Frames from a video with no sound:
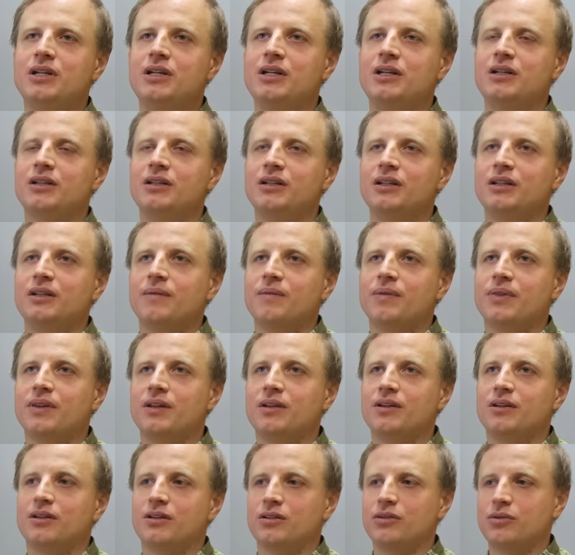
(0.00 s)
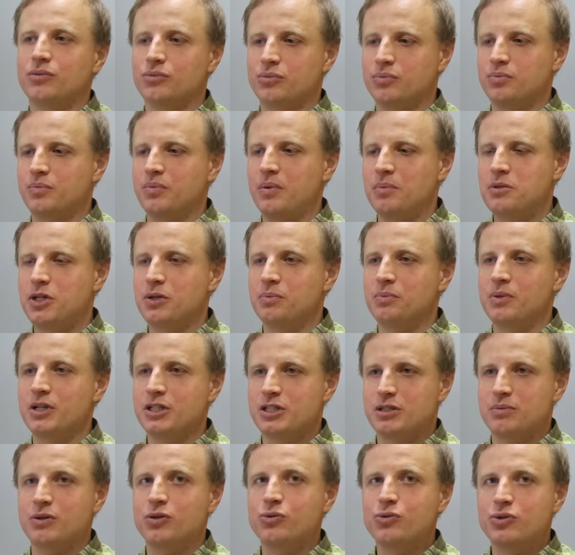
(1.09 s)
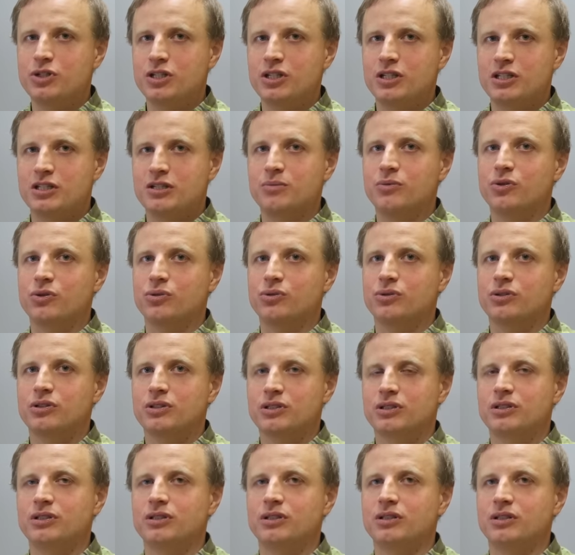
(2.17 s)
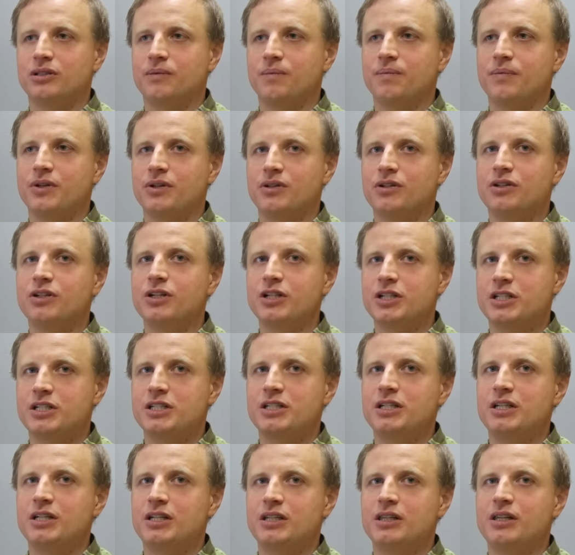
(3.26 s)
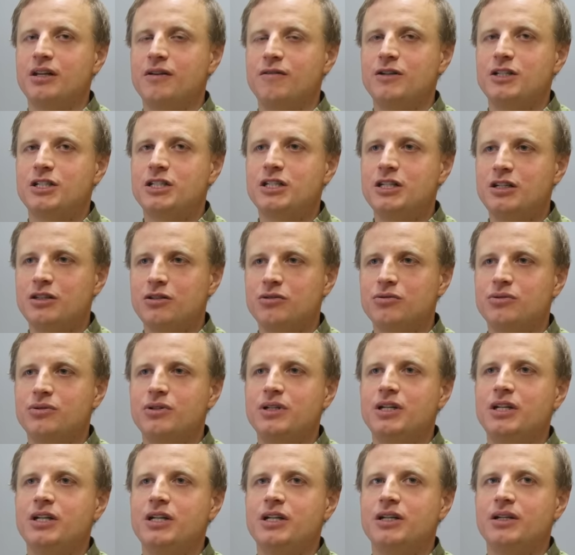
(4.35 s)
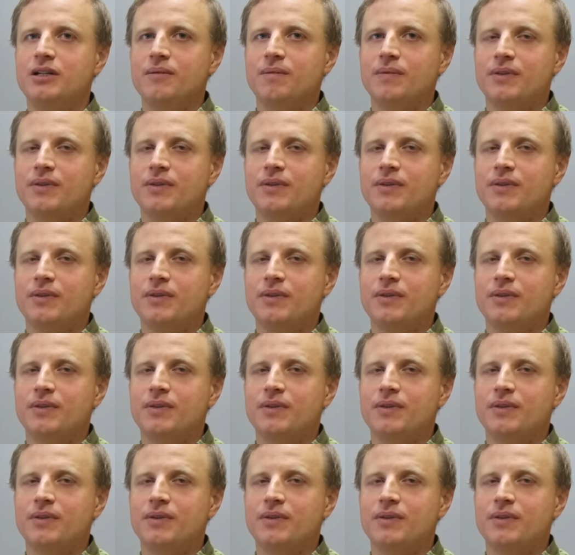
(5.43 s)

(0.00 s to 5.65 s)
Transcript: и, э, ну, вообще, в принципе, гусеницы могут э, грызть и древесину, и